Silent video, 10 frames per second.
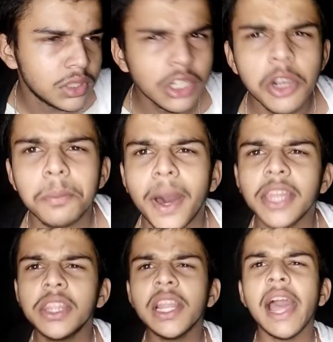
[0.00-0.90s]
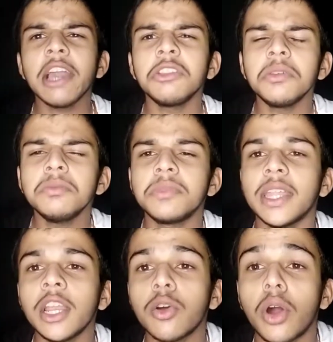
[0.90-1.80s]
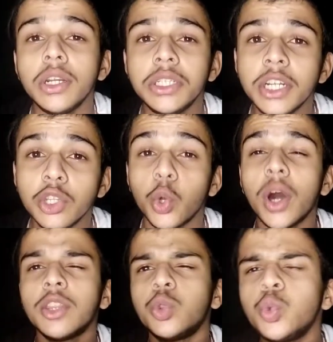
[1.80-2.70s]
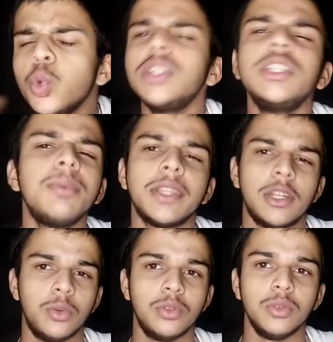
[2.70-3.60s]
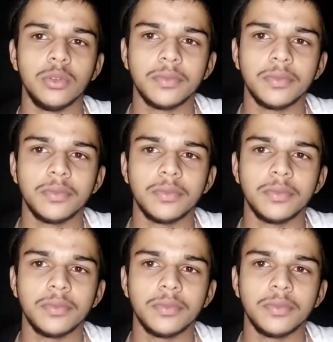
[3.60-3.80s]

যেগুলো বাদ দিলে একদম দাদার কন্টেন্ট ধোয়া তুলছে দাদার মতো